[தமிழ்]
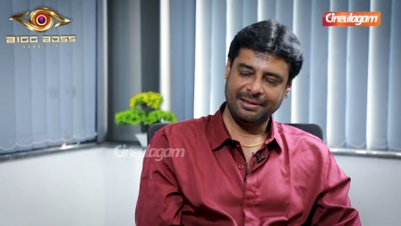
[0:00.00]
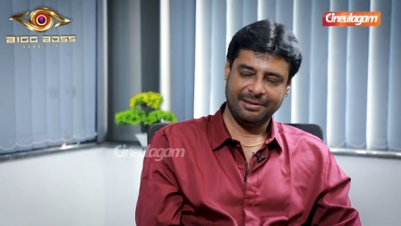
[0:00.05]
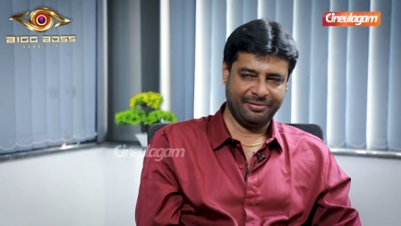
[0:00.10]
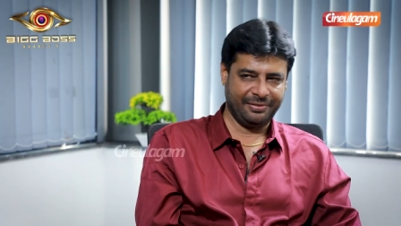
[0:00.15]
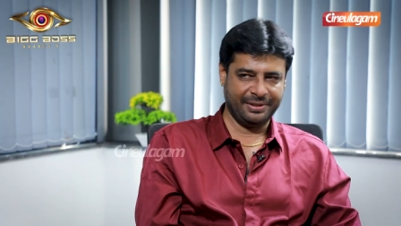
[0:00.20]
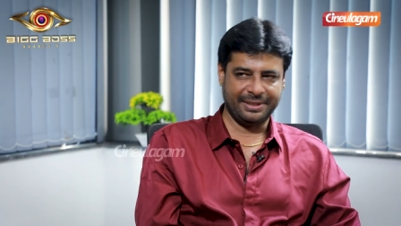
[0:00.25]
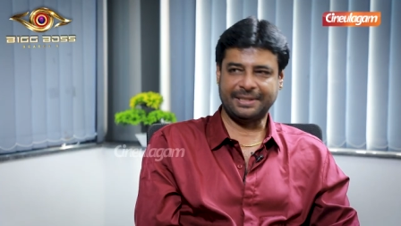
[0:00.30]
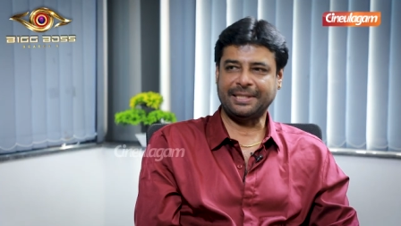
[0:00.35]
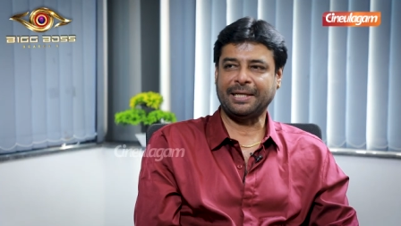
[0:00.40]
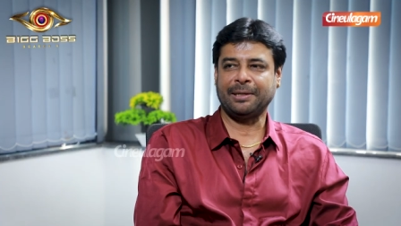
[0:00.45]

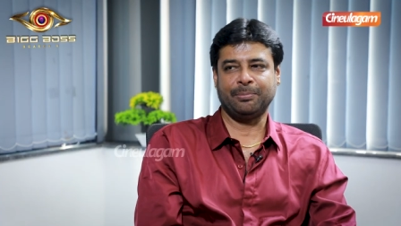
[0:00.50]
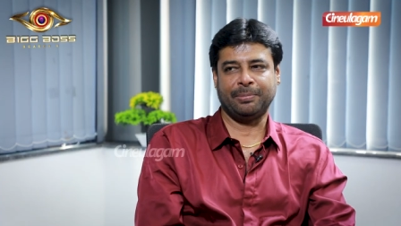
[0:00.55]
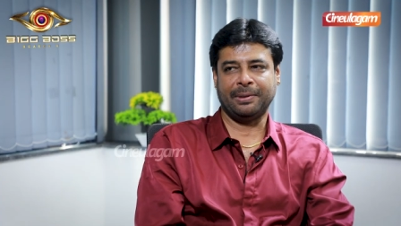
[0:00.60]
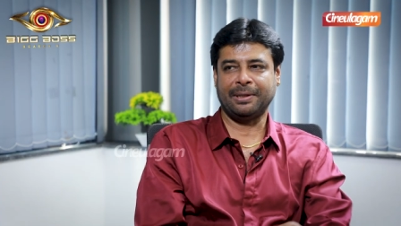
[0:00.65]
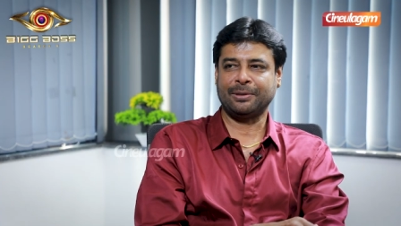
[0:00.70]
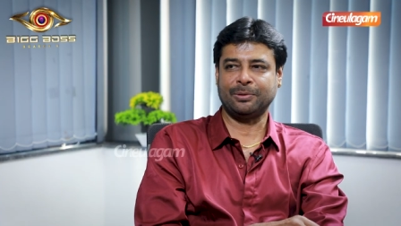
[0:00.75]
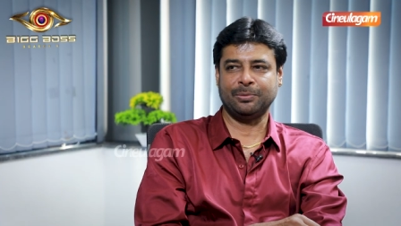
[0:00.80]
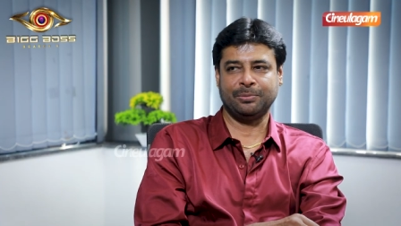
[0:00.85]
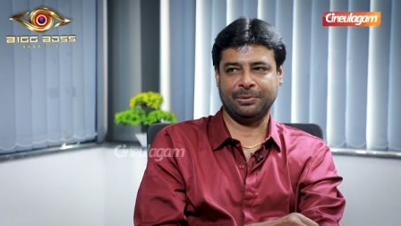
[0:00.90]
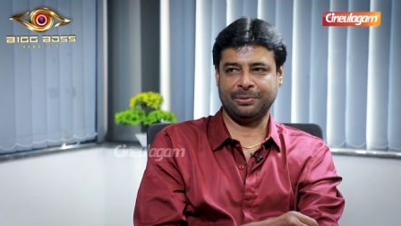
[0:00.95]
ஃபஸ்ட் டைம்
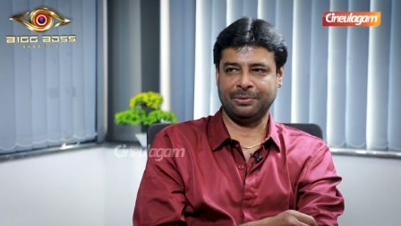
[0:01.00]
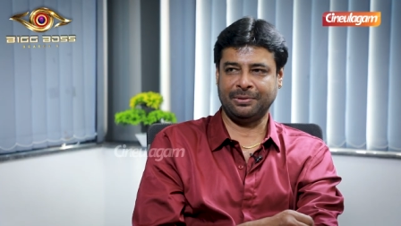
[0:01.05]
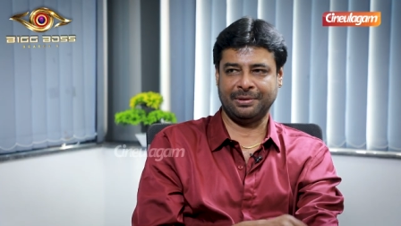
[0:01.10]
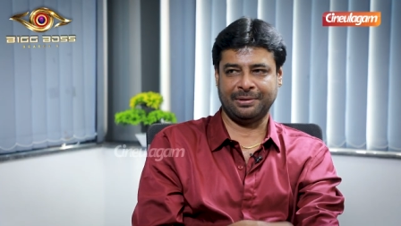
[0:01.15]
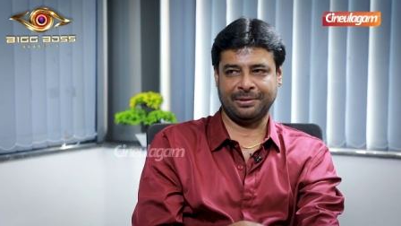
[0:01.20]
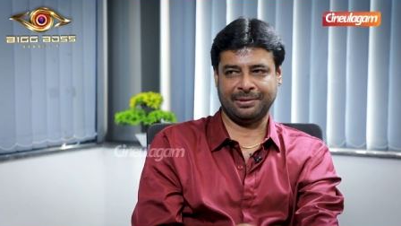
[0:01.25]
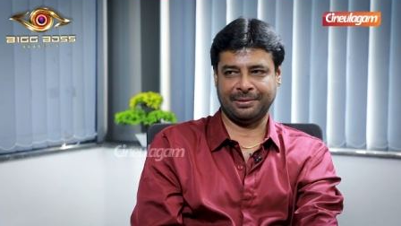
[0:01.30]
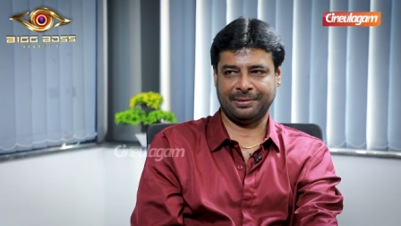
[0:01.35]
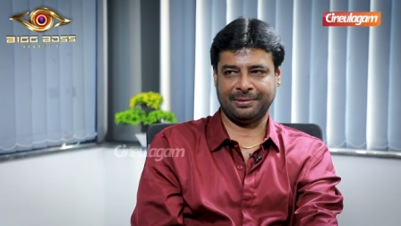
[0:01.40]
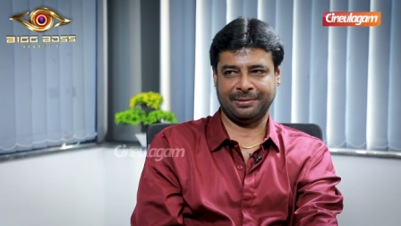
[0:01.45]
பார்க்கும்போது
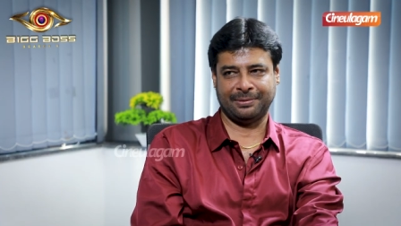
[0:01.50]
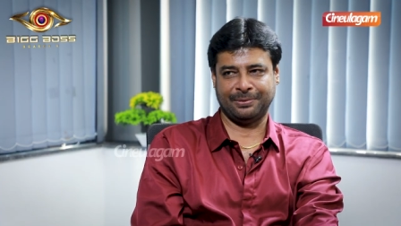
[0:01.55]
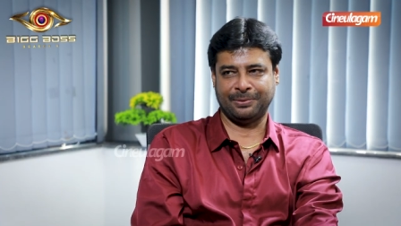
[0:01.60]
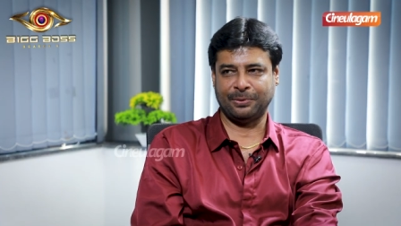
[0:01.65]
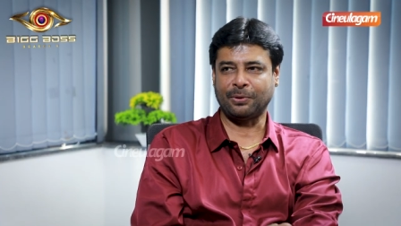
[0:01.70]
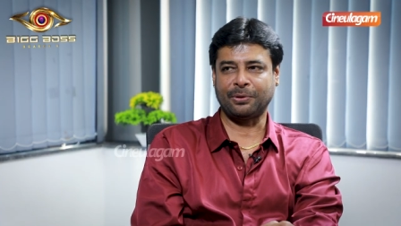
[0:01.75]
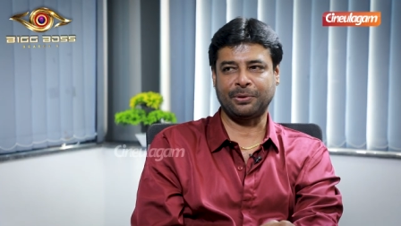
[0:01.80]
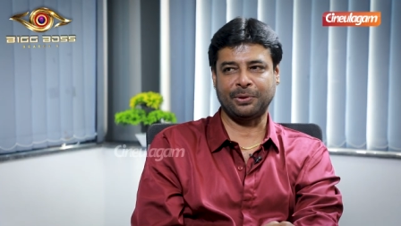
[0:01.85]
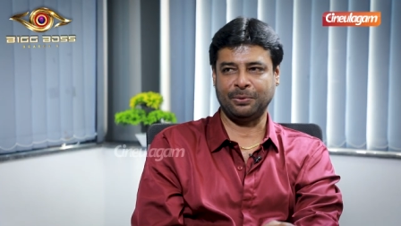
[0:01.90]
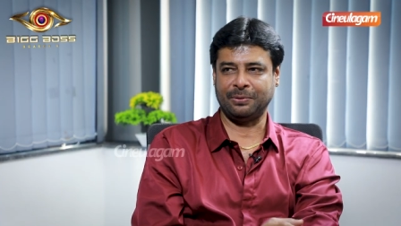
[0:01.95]

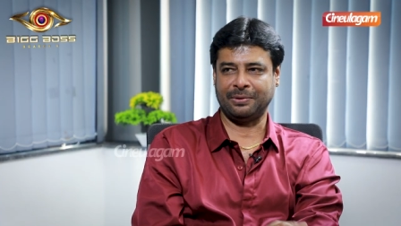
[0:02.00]
துரத்தி